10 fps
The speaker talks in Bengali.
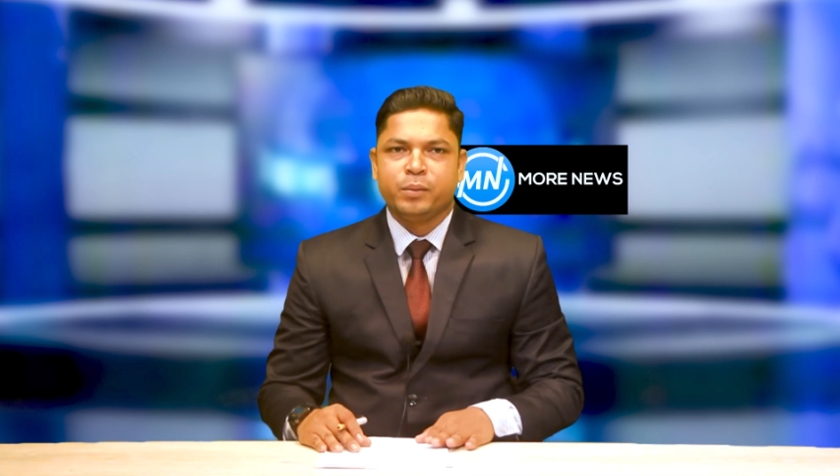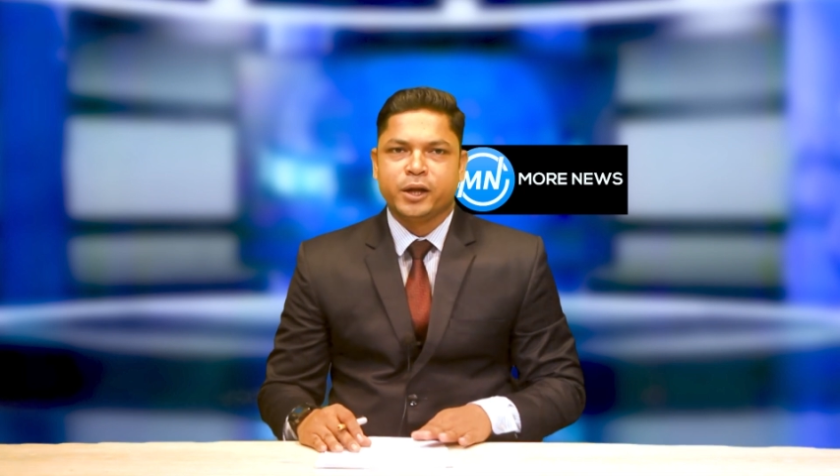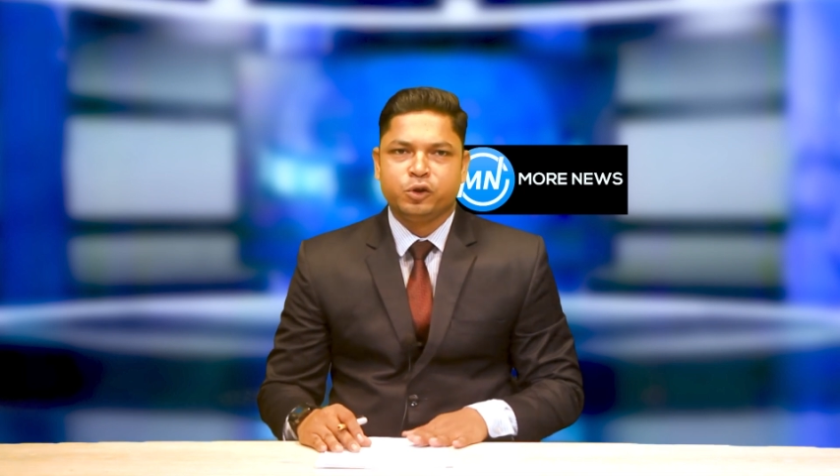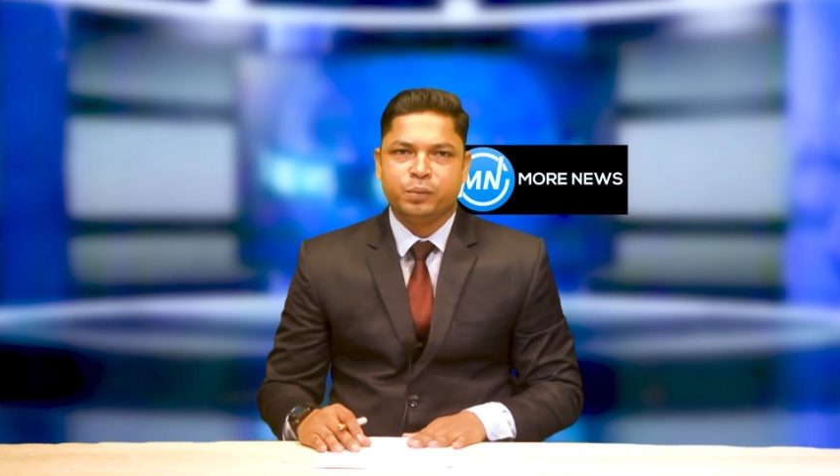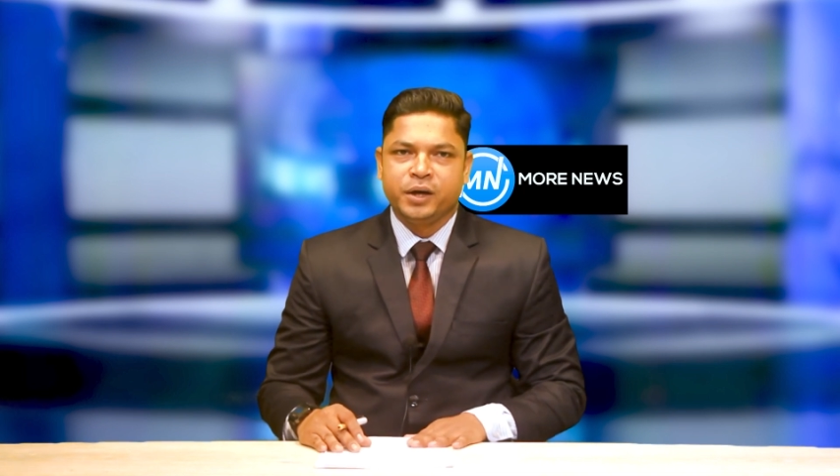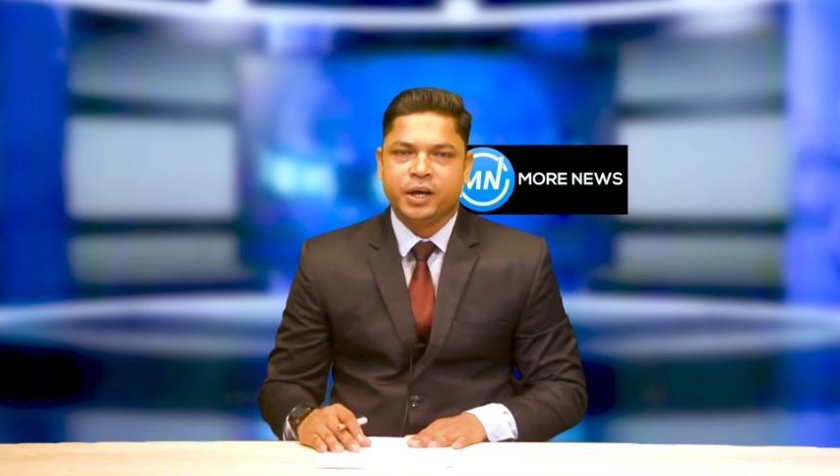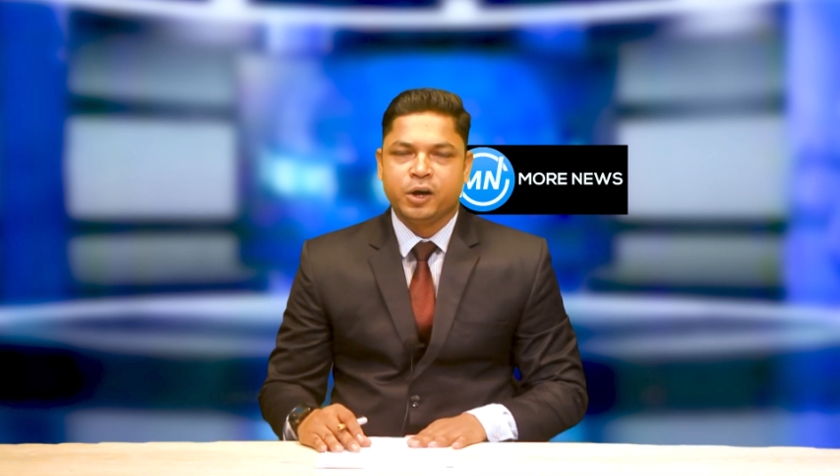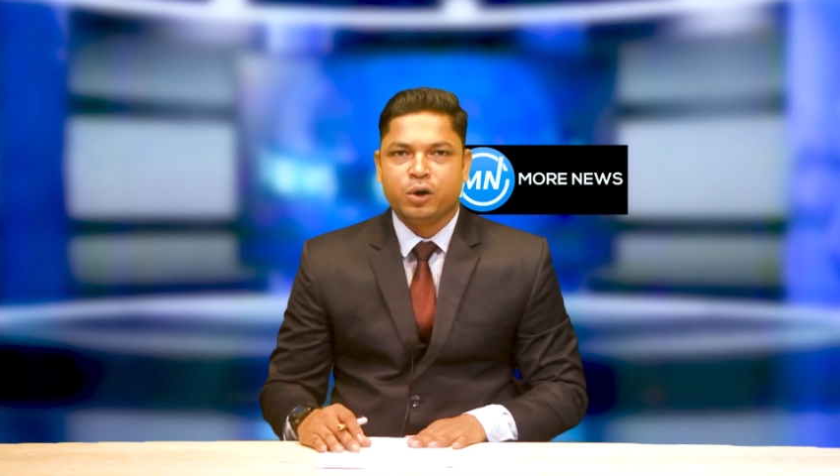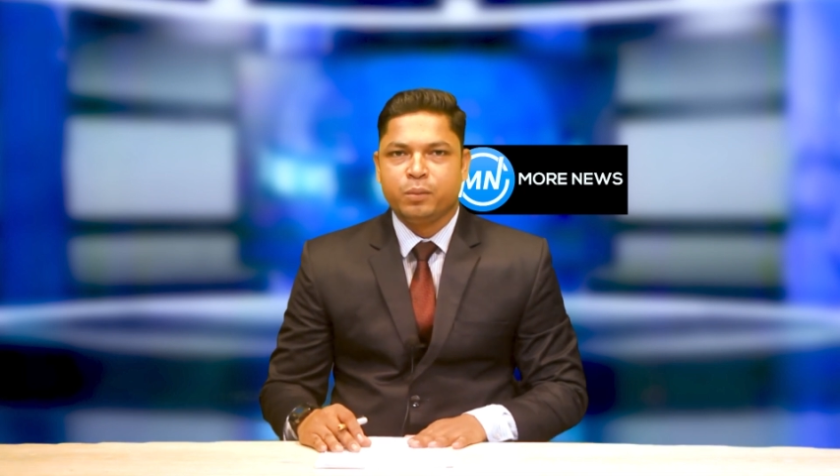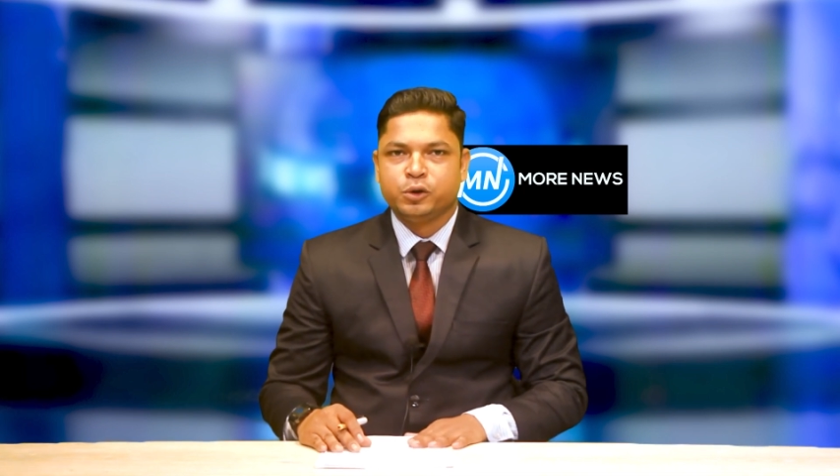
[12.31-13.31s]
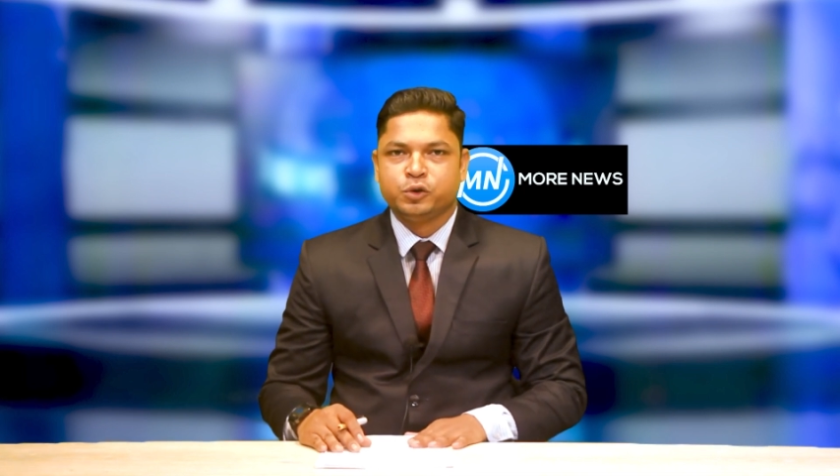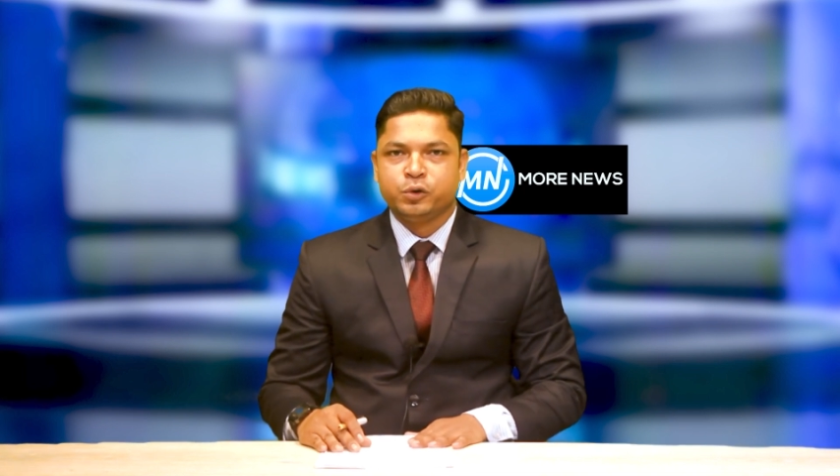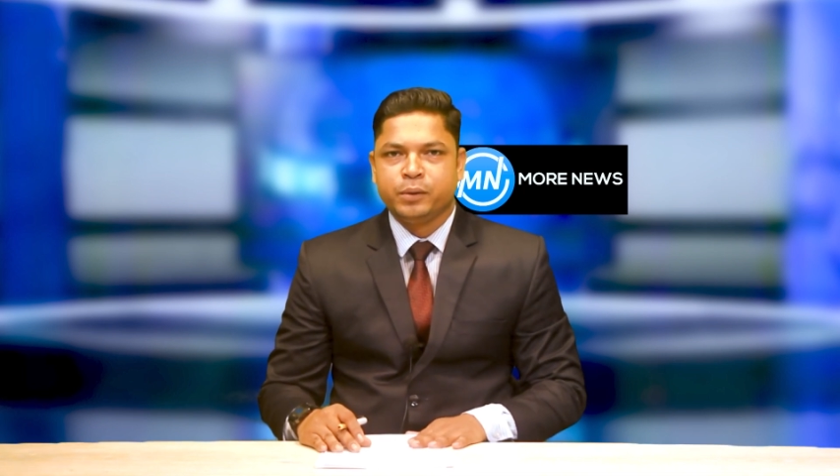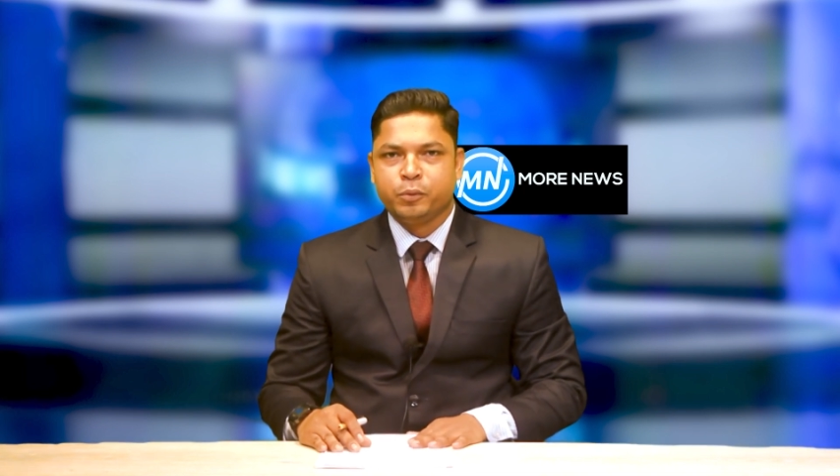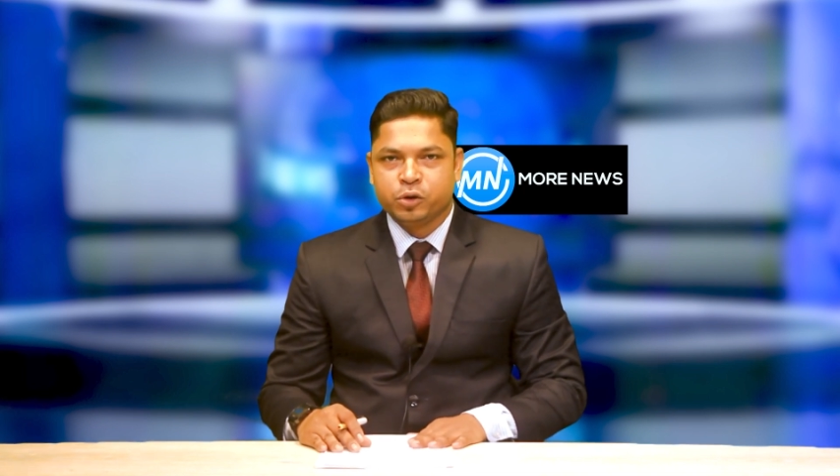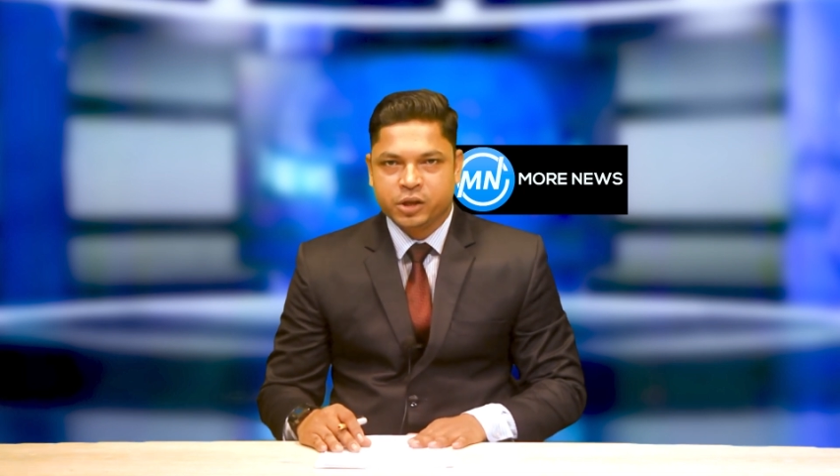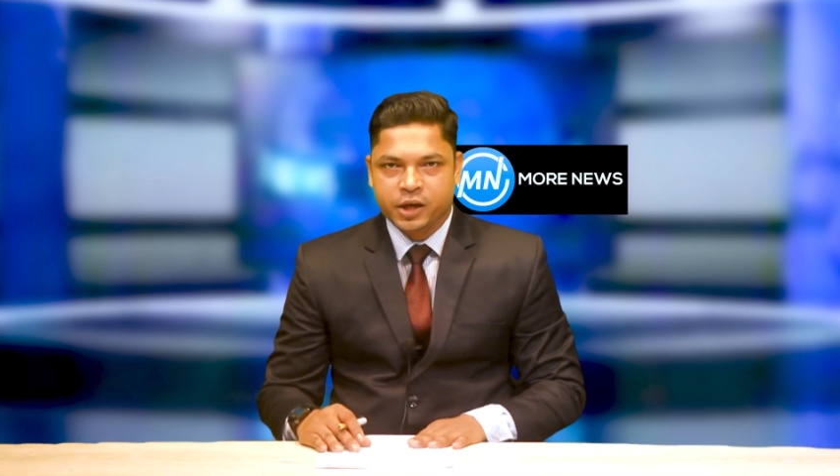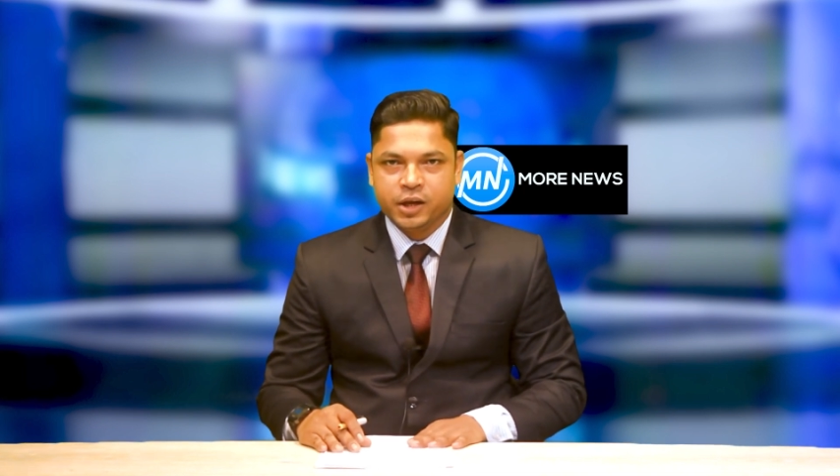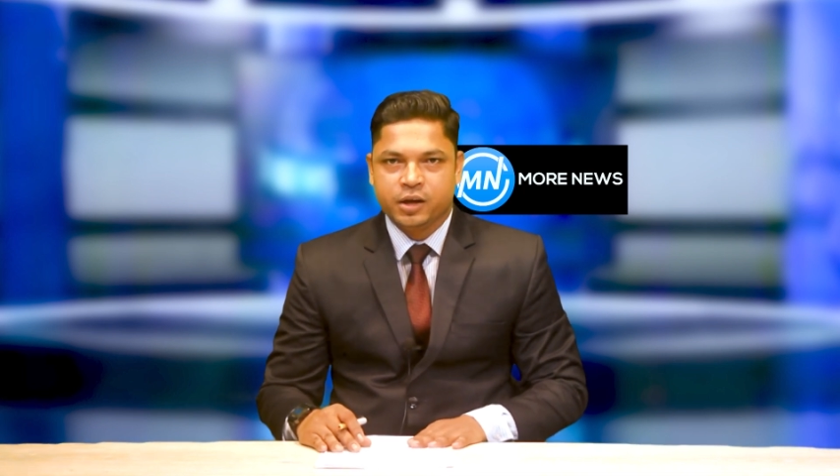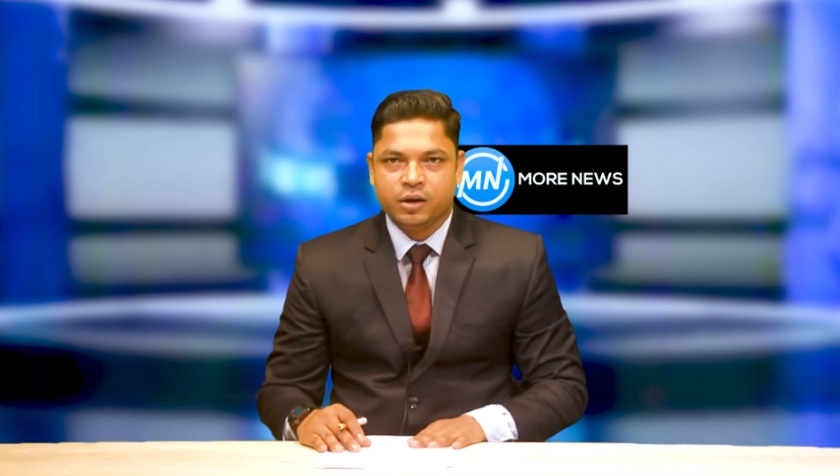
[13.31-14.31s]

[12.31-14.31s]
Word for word: মাধ্যমে এই খবর ছড়িয়ে পড়তেই